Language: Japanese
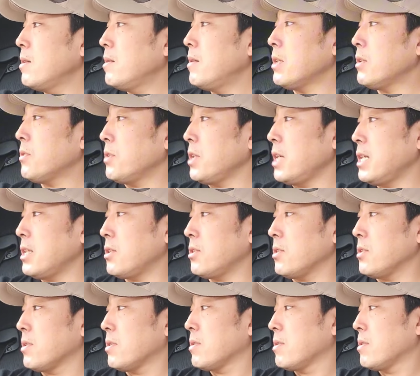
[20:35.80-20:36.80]
まあ、とりあえ
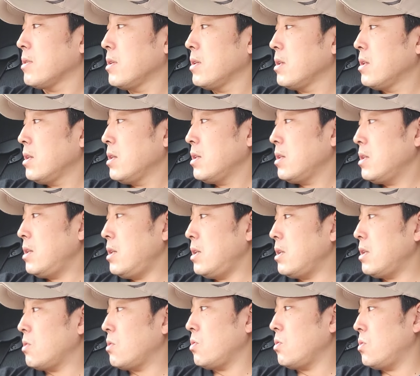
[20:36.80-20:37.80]
ず、
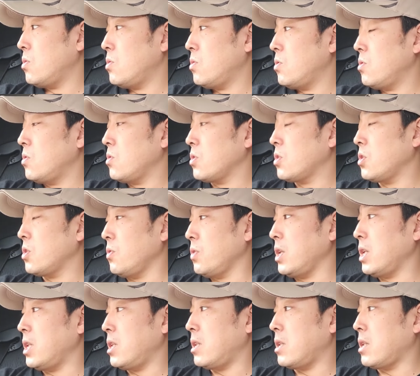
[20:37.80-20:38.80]
えっ、ー、と、今
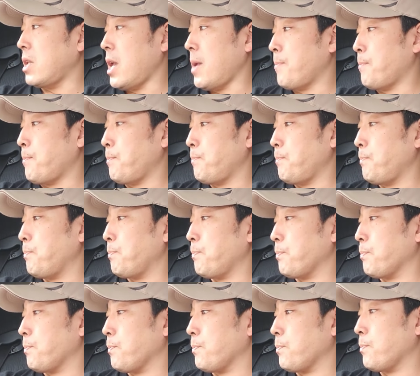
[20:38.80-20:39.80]
日行って、
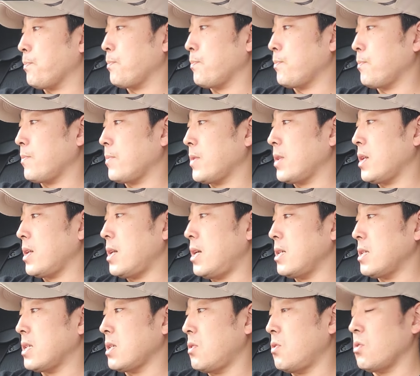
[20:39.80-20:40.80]

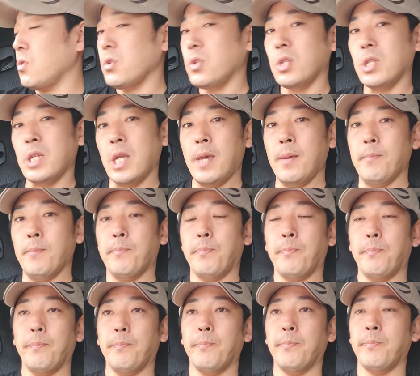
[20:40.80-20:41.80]
明日降ろして、
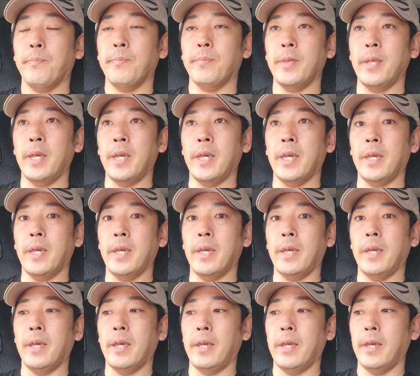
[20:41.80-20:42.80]

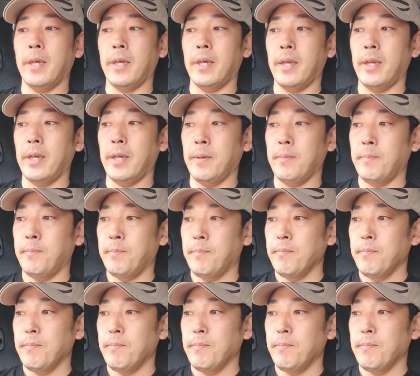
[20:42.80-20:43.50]
で、